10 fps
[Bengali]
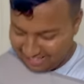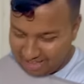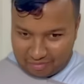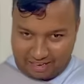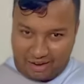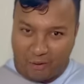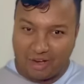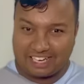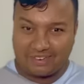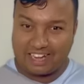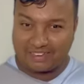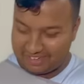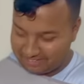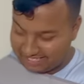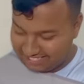হাত লাগাতে কত খরচ
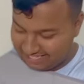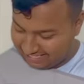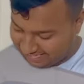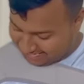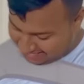হতে পারে তো